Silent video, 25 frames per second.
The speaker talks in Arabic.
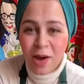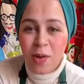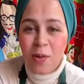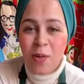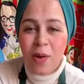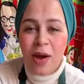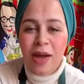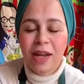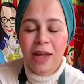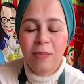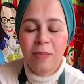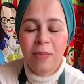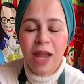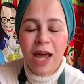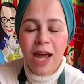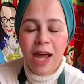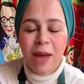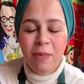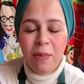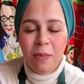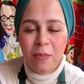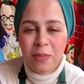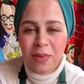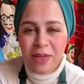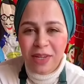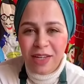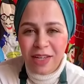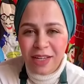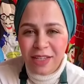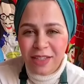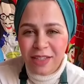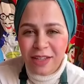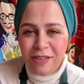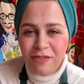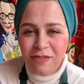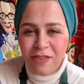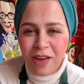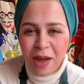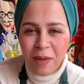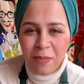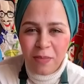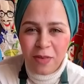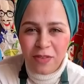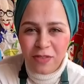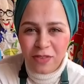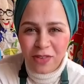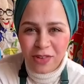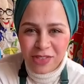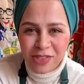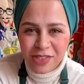وهنعملها كمان بريحة الفحم
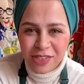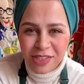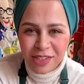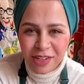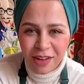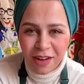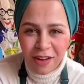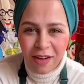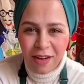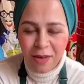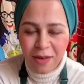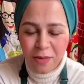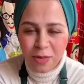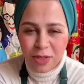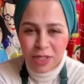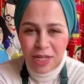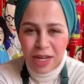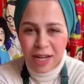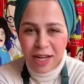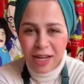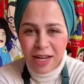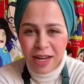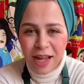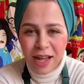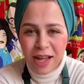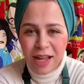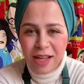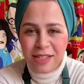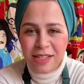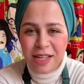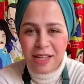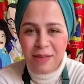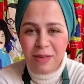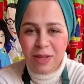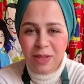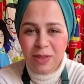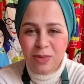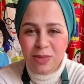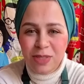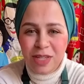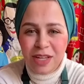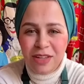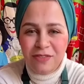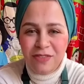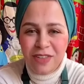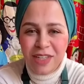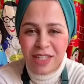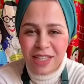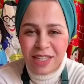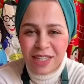الفظيعة وشكلها زي ما انتم
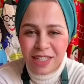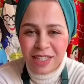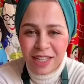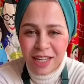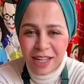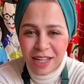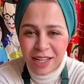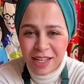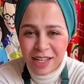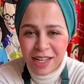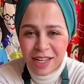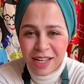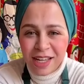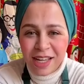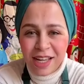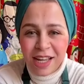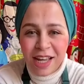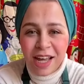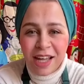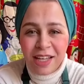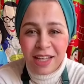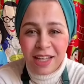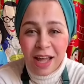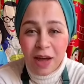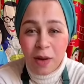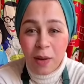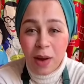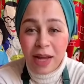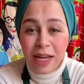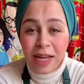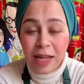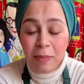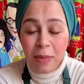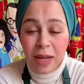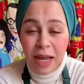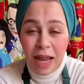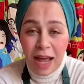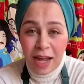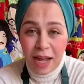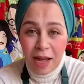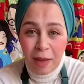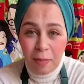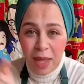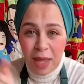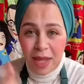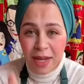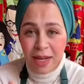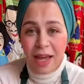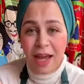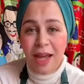شايفين كده طيب، وهنعملها
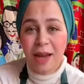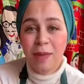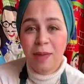كمان على